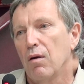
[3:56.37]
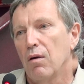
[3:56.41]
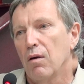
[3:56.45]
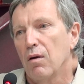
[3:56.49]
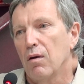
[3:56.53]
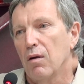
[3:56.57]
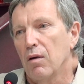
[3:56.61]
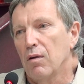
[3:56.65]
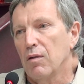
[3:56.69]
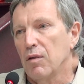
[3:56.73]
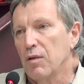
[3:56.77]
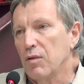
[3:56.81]

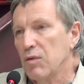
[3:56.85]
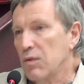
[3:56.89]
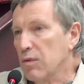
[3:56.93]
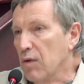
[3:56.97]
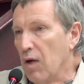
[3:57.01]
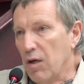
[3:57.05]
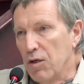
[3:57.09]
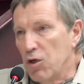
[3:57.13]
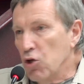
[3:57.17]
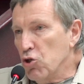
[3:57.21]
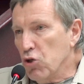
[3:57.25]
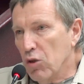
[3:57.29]
Э, и,
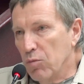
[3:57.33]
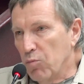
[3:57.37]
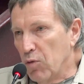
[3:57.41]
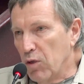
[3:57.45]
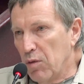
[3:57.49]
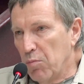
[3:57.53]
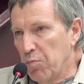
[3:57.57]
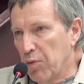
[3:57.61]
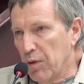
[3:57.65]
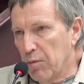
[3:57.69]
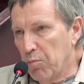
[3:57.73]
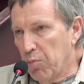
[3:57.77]
конечно, мы
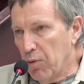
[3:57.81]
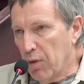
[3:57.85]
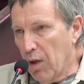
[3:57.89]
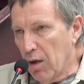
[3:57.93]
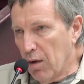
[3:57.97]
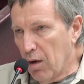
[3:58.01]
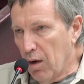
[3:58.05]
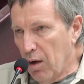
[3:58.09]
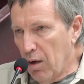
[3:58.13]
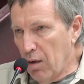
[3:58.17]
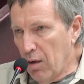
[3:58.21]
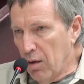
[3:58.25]
не
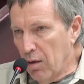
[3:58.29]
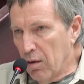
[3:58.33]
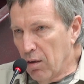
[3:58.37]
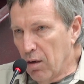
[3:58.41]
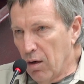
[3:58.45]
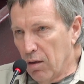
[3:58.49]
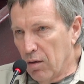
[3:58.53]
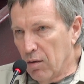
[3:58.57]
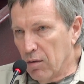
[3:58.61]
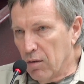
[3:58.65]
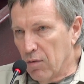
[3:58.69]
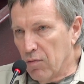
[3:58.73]
предполагали,
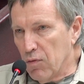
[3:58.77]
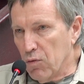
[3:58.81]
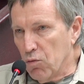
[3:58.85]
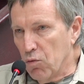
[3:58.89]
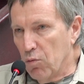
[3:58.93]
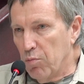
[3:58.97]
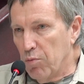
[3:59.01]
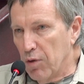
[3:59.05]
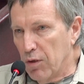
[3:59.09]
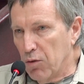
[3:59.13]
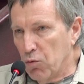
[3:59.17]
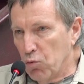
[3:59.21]
как это все
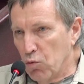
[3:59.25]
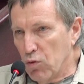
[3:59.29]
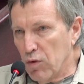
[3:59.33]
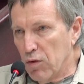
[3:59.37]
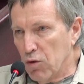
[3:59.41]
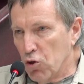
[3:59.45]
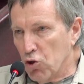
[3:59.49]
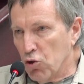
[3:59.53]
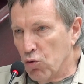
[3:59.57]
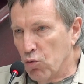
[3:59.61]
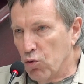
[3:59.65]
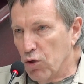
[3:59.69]

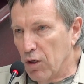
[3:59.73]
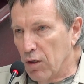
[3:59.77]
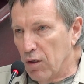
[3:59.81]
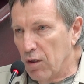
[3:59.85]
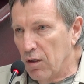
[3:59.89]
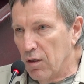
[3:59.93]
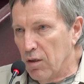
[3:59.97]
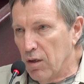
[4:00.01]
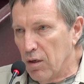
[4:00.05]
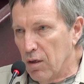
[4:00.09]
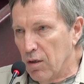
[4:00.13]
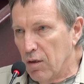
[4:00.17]
обернется, и что эта
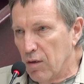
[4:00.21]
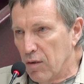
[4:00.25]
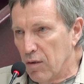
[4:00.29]
гидра